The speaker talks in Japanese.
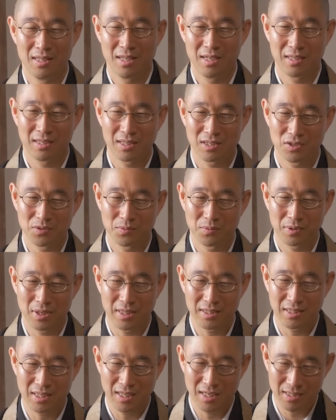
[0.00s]
何か自分
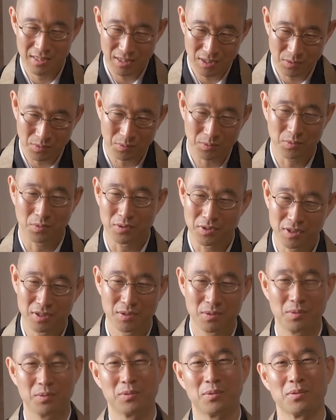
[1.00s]
が新しいことを
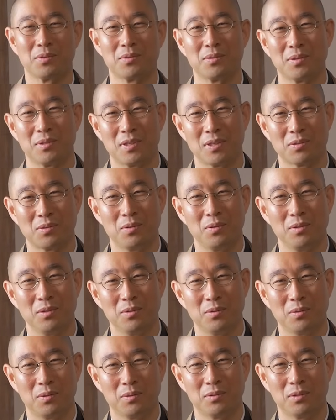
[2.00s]
知ろうとするそう
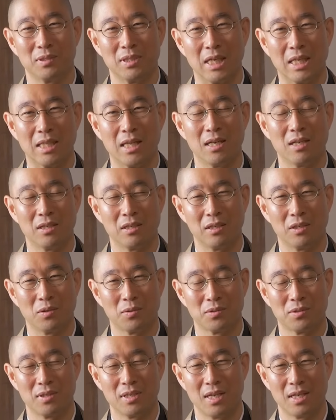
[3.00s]
いうことにエネルギー
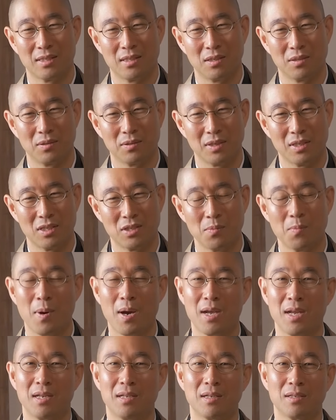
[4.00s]
を費やせるのが一
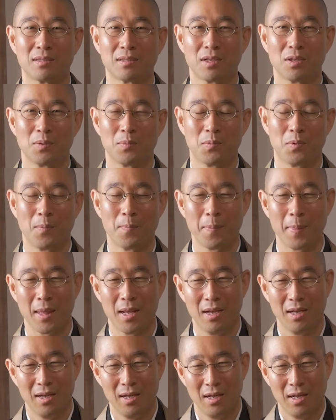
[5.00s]
番いいんですけども
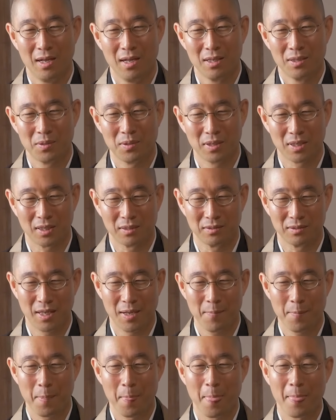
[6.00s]
とにかく
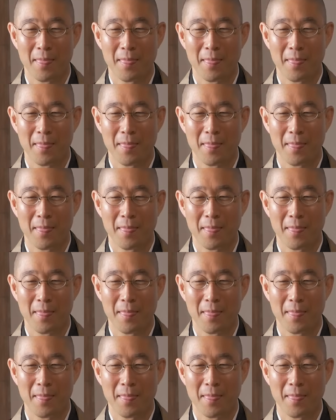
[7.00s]
ね、